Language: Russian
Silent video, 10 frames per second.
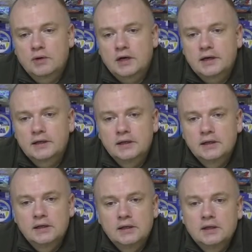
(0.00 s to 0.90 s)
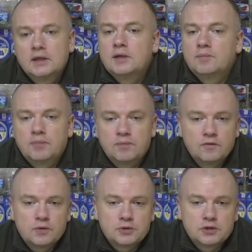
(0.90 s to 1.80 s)
брак.
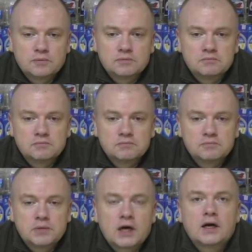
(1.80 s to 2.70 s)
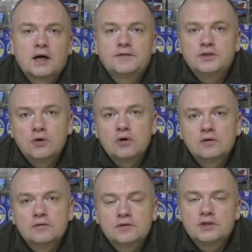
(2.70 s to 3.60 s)
В общем, пока
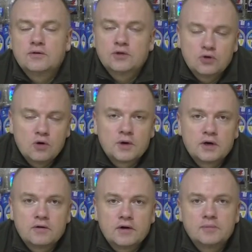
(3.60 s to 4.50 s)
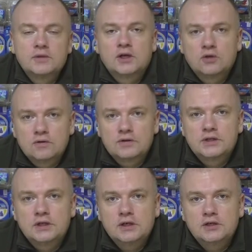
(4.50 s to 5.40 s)
все. Всего доброго вам, до новых
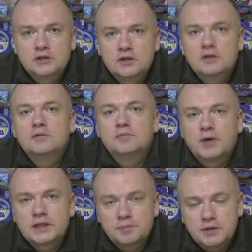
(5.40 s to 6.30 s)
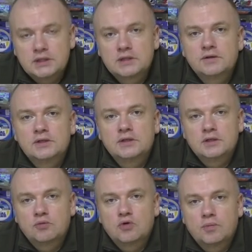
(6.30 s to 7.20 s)
встреч и подписывайтесь
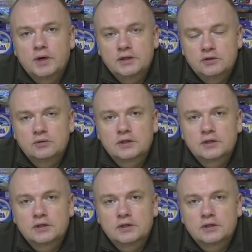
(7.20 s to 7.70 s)
и покупайте у